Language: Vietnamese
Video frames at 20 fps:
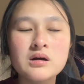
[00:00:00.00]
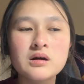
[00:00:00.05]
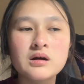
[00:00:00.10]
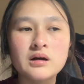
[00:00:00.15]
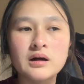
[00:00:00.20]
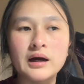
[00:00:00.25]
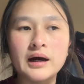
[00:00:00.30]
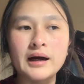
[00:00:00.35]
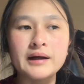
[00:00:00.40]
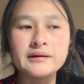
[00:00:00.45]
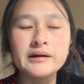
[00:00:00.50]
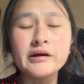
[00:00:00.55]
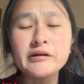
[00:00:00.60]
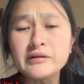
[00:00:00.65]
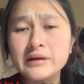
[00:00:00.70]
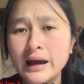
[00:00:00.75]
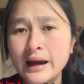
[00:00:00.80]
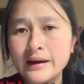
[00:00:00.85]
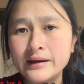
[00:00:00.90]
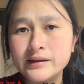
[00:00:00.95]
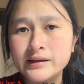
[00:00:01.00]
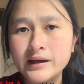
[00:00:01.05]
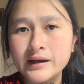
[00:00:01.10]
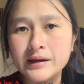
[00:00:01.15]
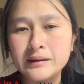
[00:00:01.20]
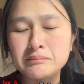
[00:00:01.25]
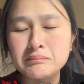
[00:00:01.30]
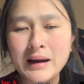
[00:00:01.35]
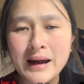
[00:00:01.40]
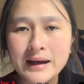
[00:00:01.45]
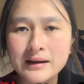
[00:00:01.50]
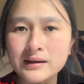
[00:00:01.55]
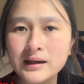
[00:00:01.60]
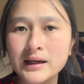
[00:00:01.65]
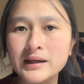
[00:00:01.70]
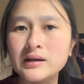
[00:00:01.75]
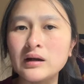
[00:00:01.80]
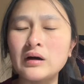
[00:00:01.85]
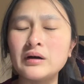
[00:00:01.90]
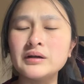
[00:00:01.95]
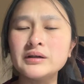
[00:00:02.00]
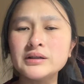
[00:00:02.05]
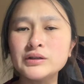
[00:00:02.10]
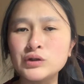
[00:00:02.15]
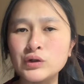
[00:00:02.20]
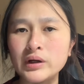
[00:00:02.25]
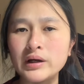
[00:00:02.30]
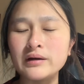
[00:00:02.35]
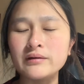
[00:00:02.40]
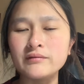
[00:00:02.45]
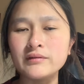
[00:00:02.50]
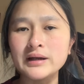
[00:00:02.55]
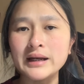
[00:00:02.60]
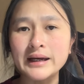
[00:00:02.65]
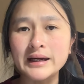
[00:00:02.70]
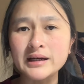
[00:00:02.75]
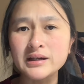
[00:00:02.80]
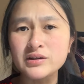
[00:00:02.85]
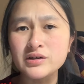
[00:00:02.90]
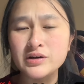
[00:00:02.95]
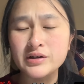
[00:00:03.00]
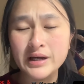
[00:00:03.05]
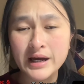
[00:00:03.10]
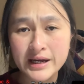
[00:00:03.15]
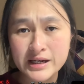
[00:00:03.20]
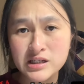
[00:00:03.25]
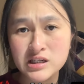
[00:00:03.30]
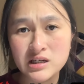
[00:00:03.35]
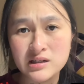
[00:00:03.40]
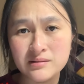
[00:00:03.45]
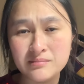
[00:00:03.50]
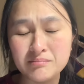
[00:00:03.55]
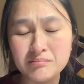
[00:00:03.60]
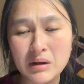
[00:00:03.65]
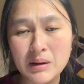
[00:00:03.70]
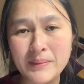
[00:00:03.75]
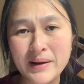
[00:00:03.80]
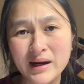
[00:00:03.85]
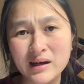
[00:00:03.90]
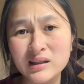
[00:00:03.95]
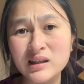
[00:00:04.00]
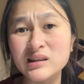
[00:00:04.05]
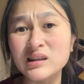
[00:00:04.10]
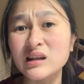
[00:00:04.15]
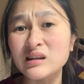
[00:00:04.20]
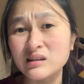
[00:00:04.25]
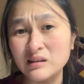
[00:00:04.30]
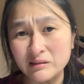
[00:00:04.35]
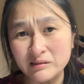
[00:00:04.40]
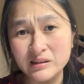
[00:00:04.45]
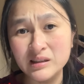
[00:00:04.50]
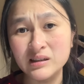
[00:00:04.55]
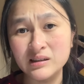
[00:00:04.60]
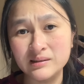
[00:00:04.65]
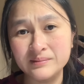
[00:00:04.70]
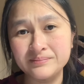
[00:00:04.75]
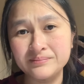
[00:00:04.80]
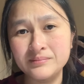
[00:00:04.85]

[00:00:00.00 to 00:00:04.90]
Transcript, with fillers: à, nếu vậy thì bạn hãy nói chuyện với lại cái người agent mà bạn tin tưởng nhất